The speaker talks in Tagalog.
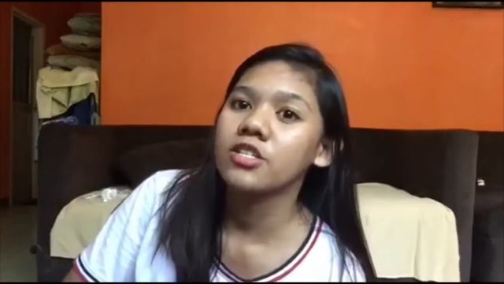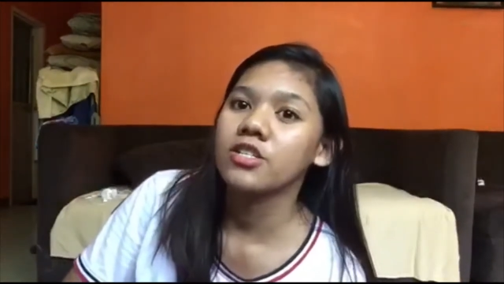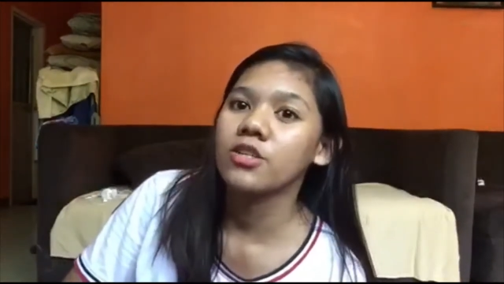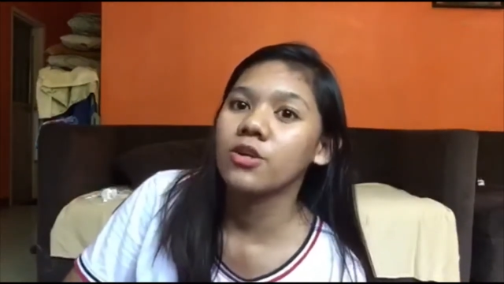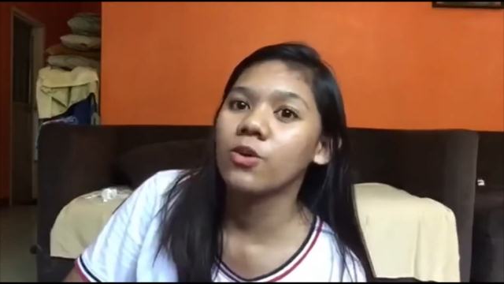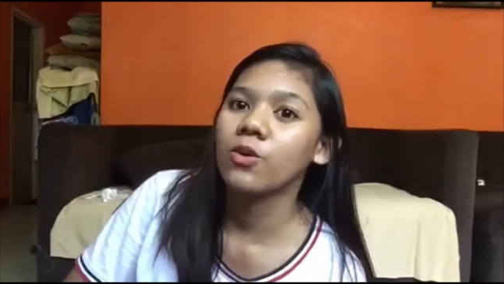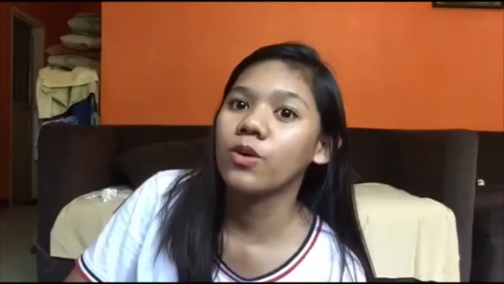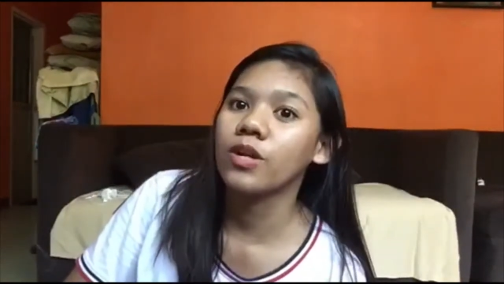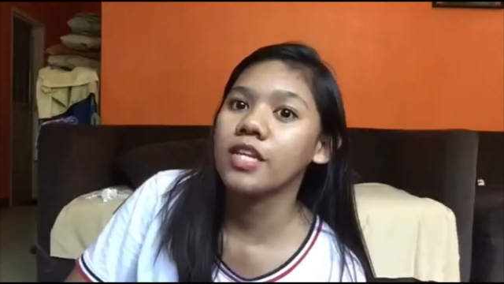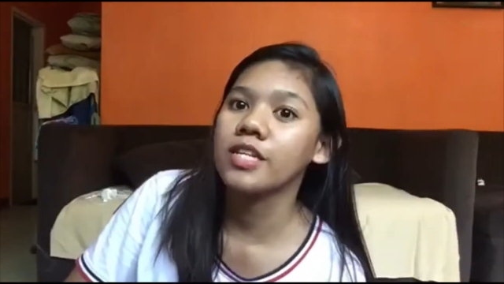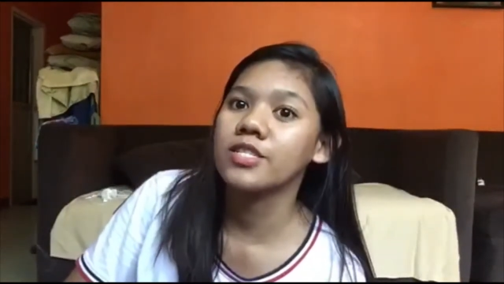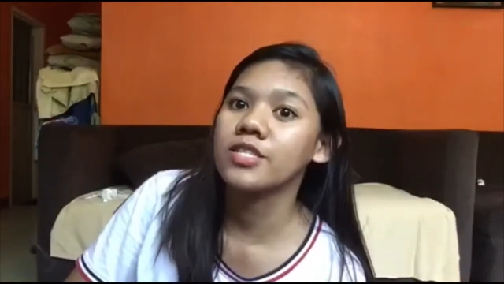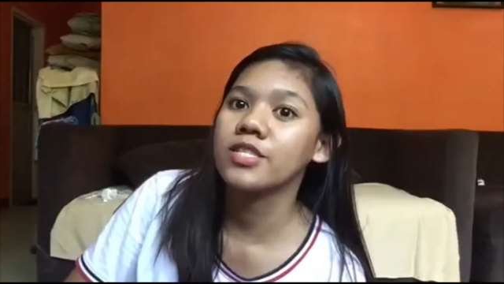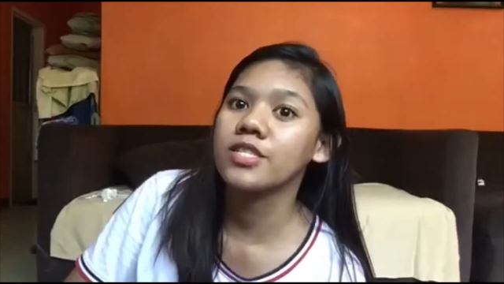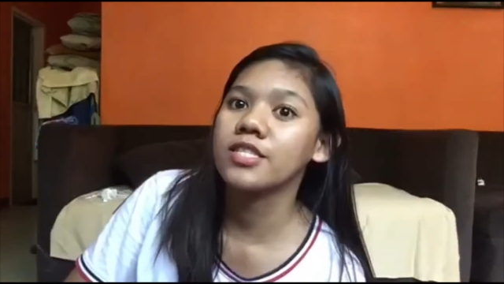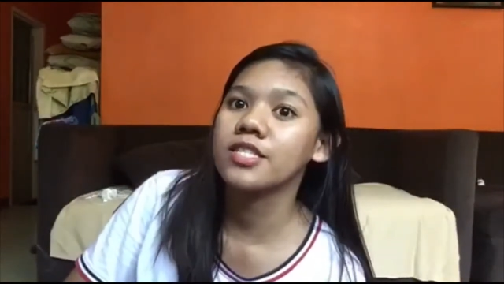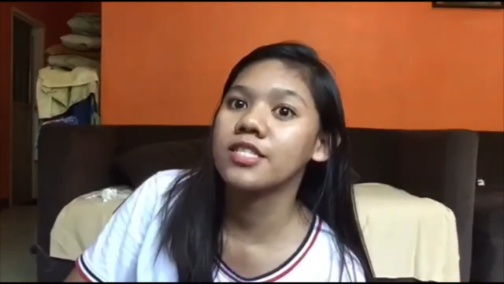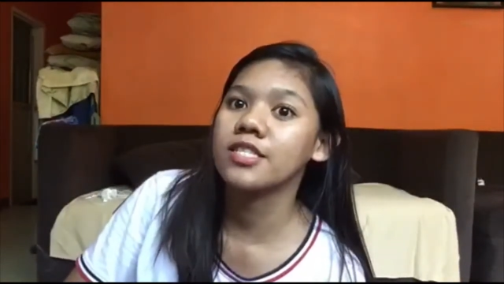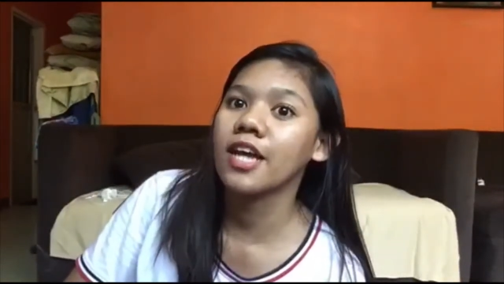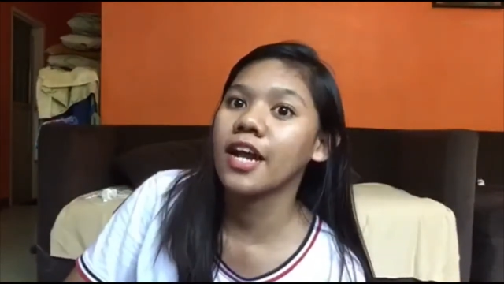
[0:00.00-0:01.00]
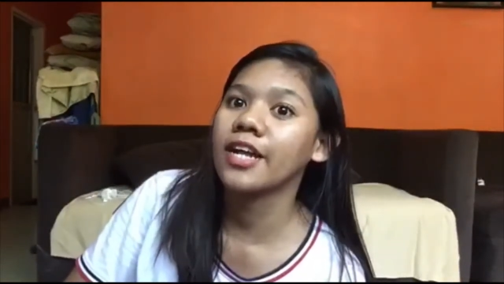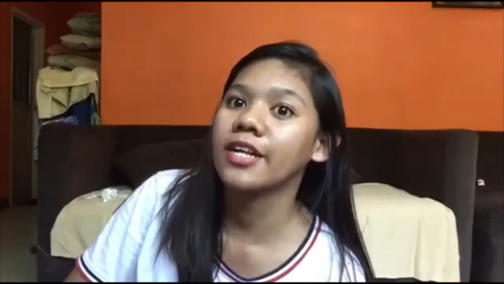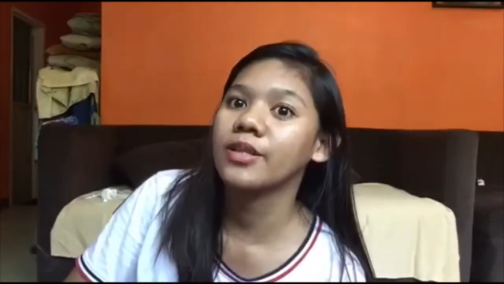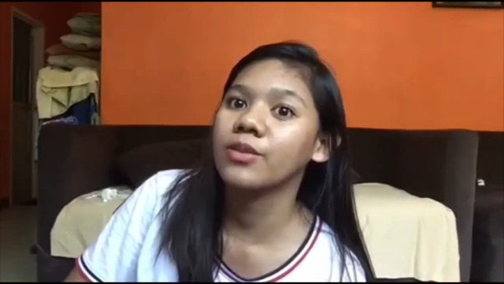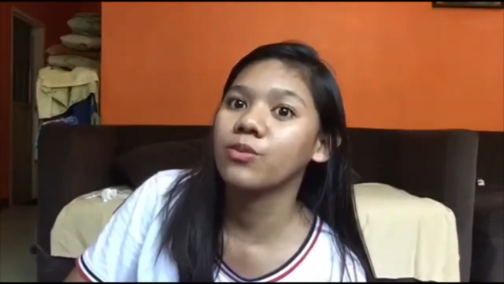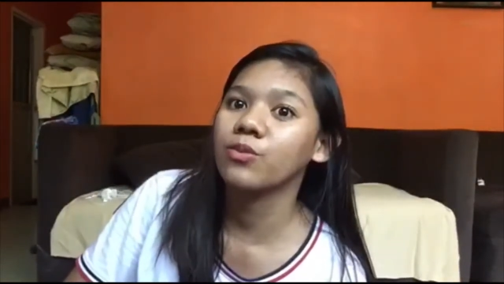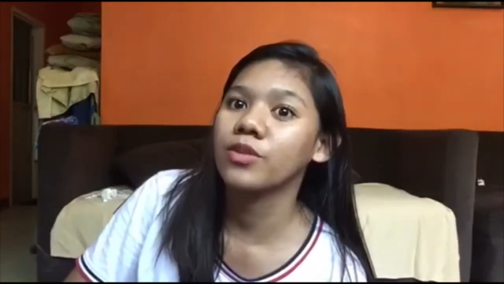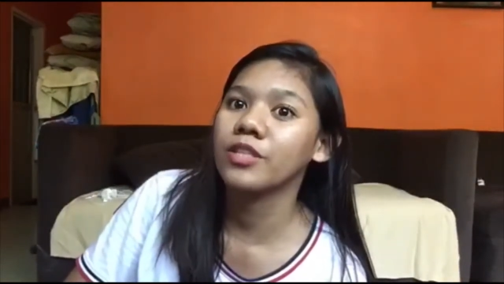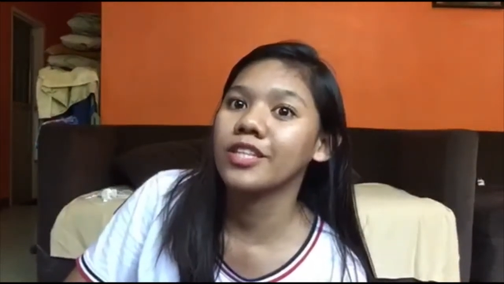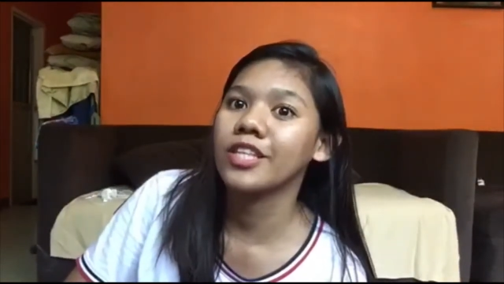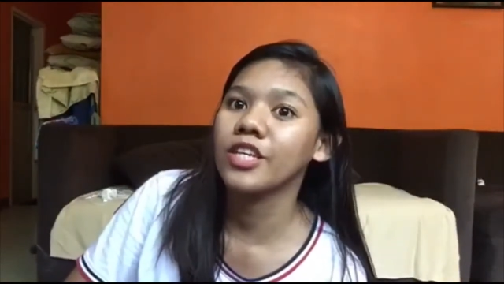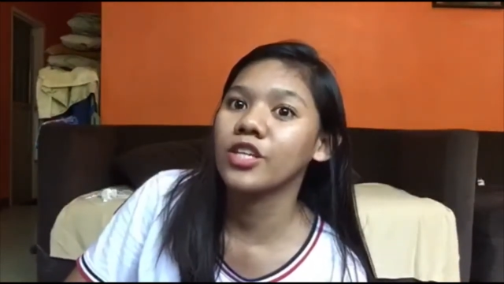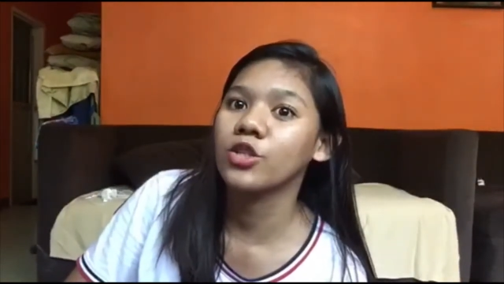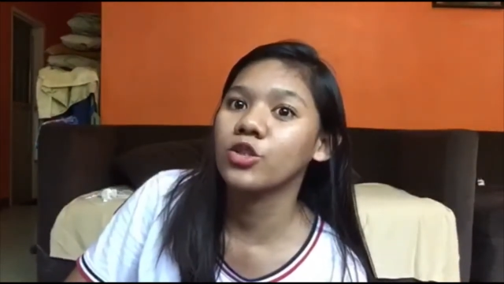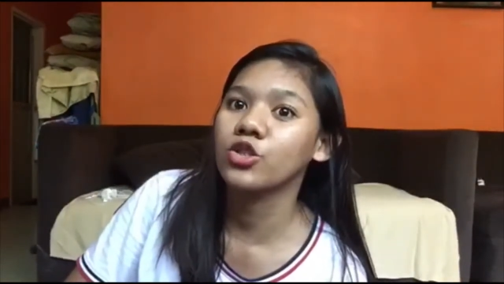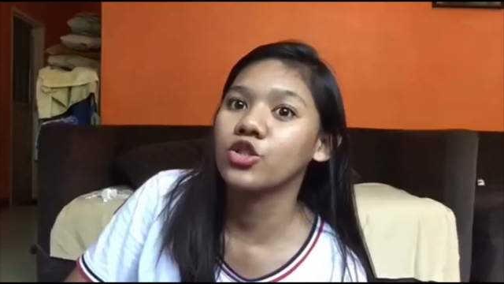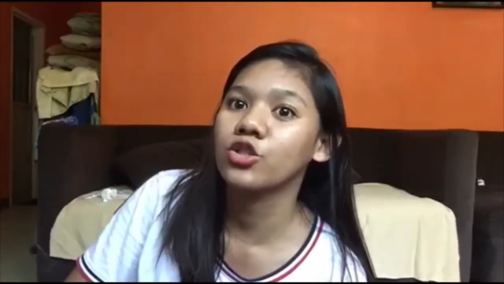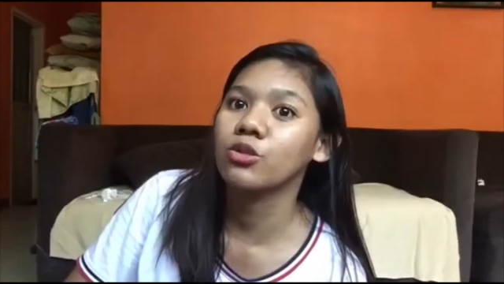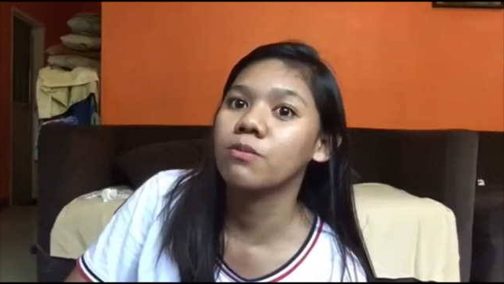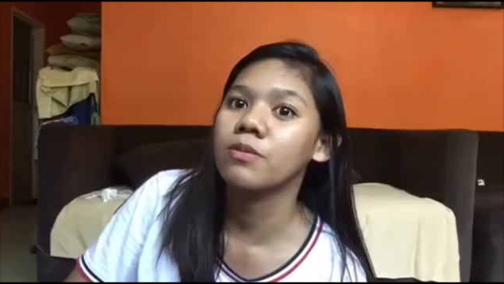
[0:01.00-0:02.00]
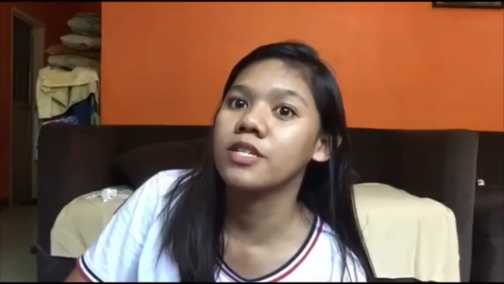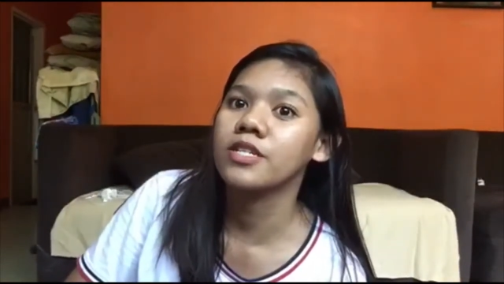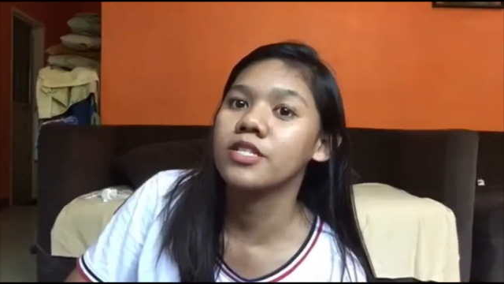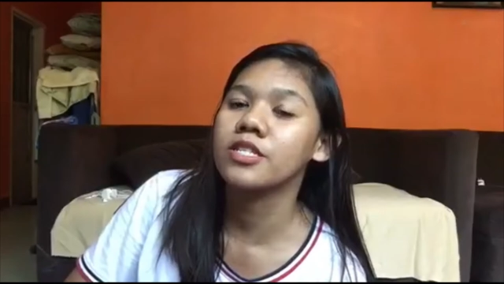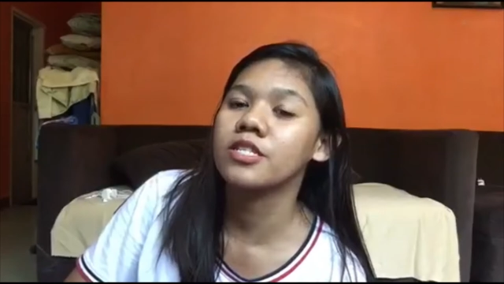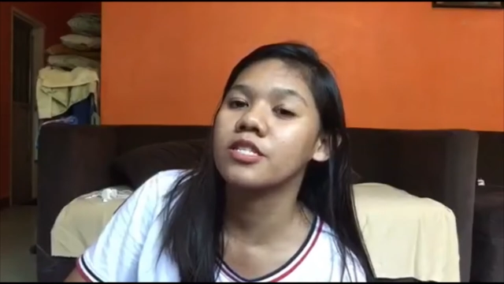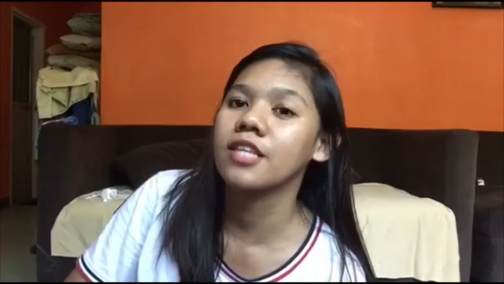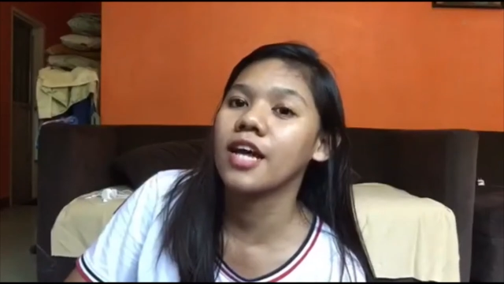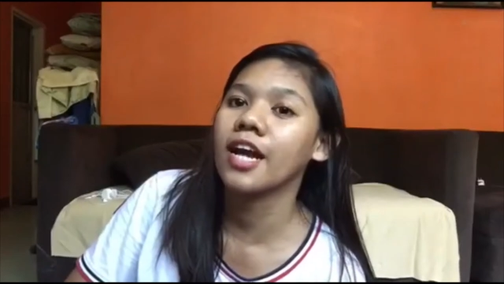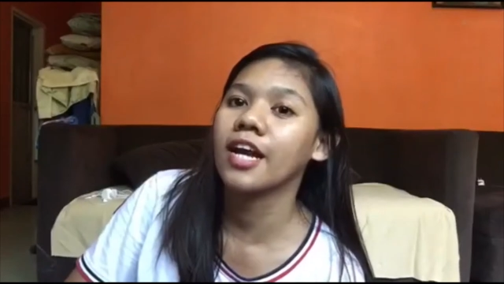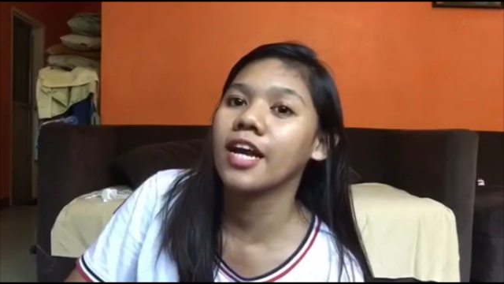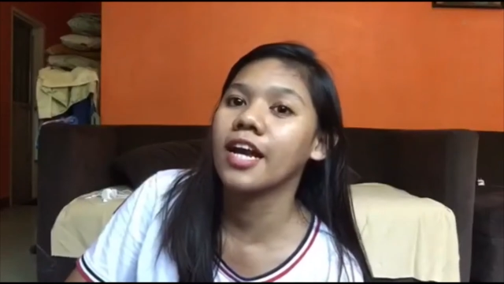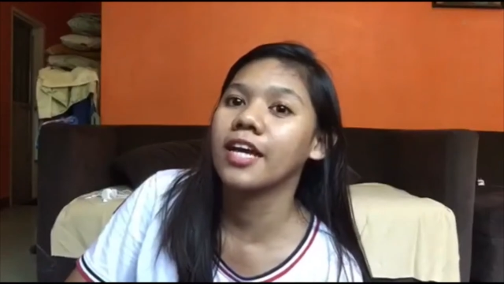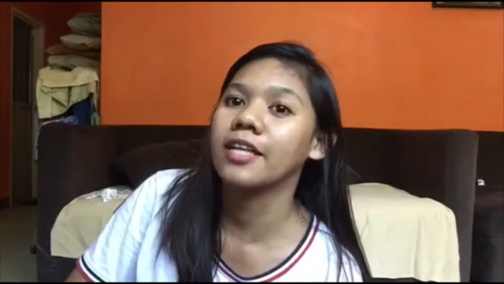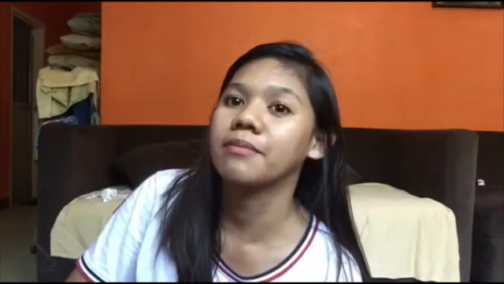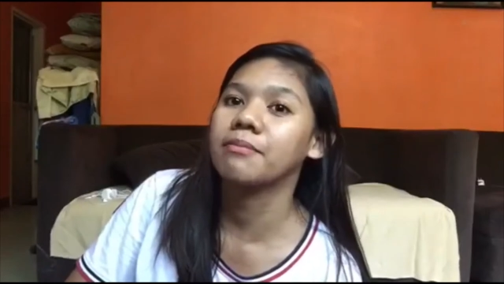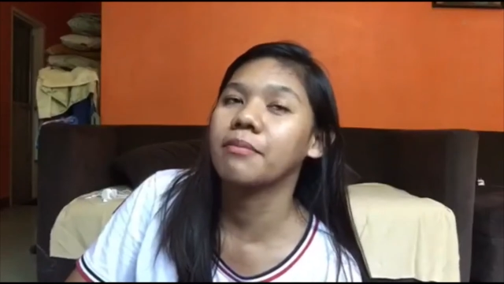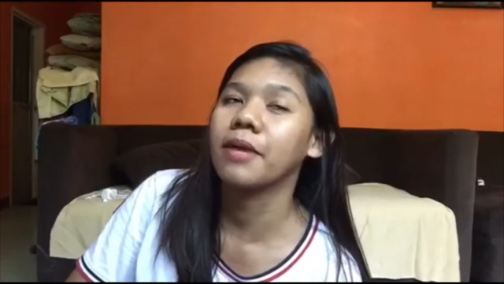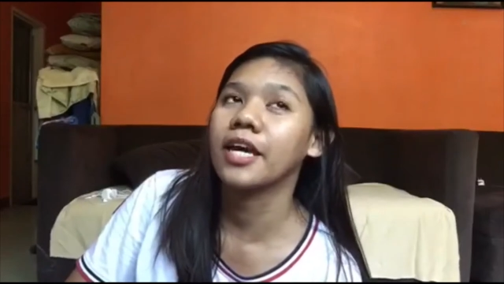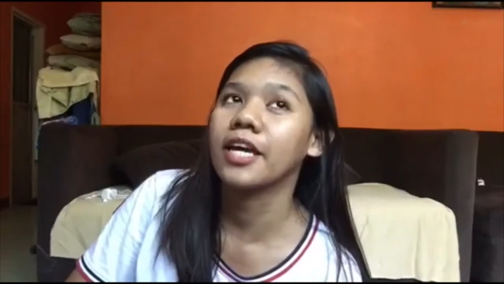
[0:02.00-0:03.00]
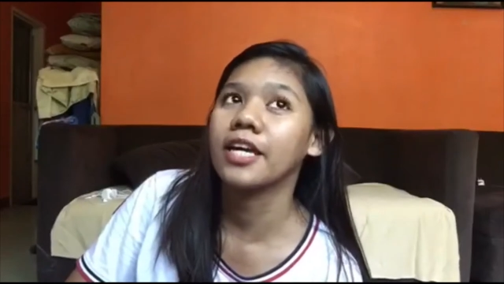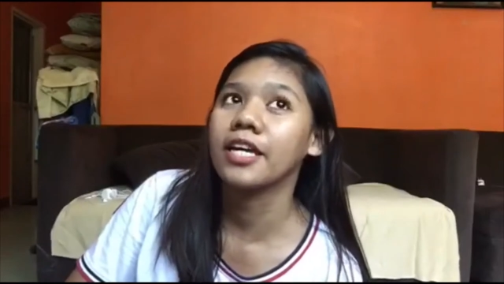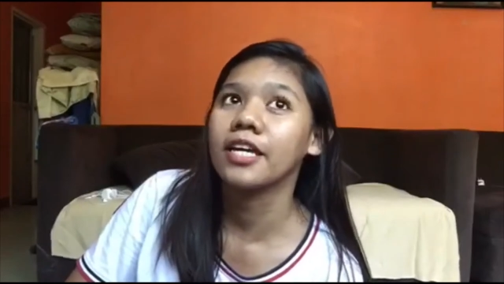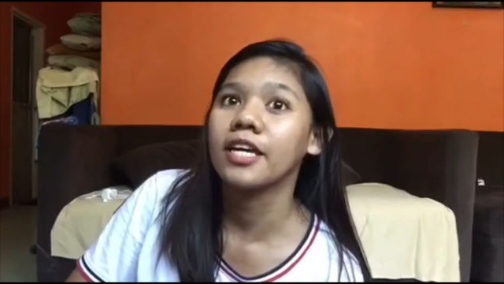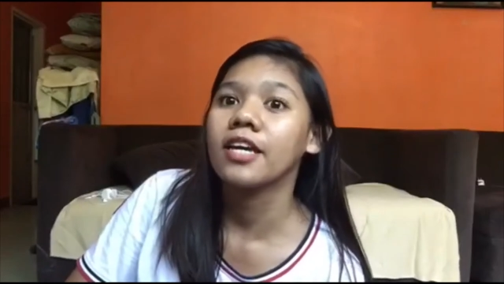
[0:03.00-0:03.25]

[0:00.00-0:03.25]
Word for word: So let's start with the YouTuber's tag and my